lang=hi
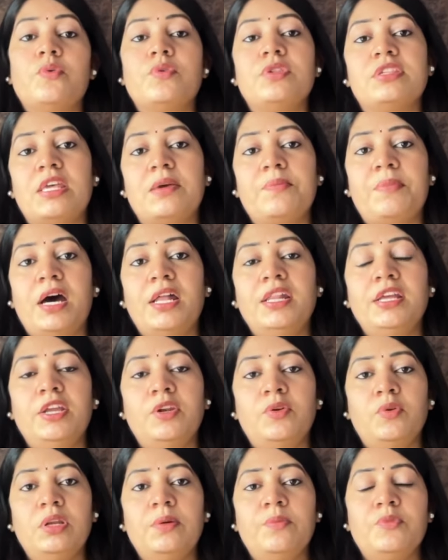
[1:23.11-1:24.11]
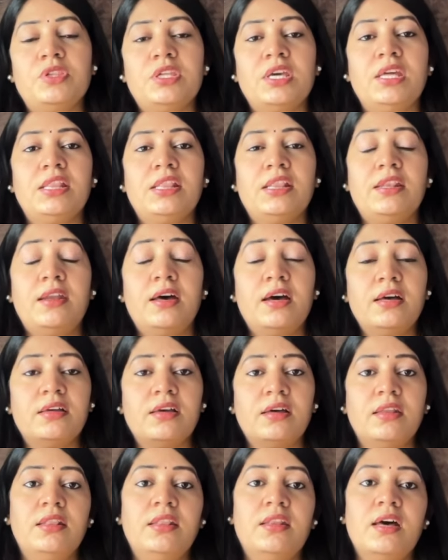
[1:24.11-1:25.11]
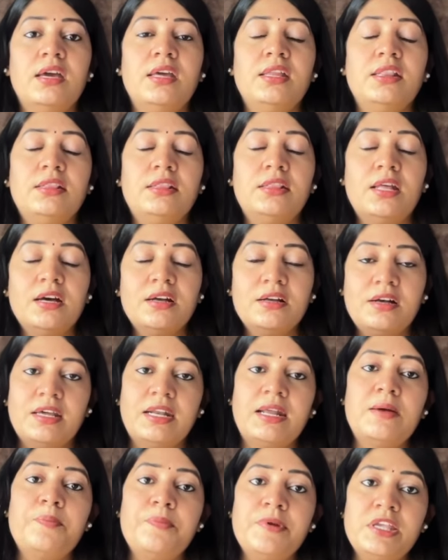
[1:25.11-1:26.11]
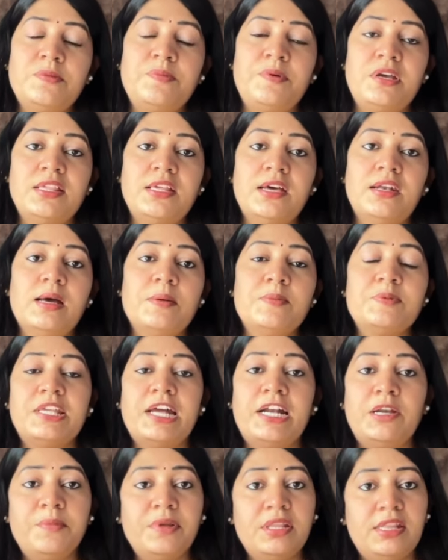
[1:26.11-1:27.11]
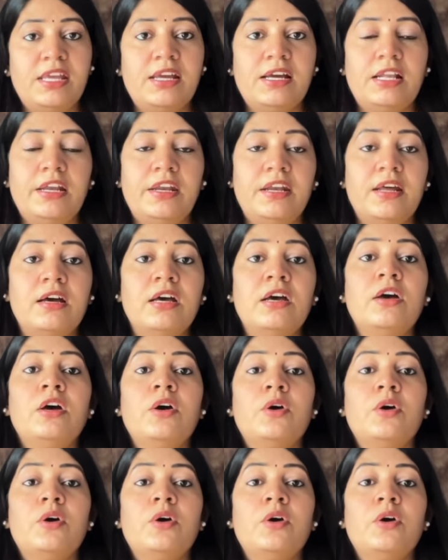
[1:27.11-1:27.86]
उसके बाद इन्होंने मुझे इतना गंदा इतना खराब पीस भेजा ना आप साइड में देख लेना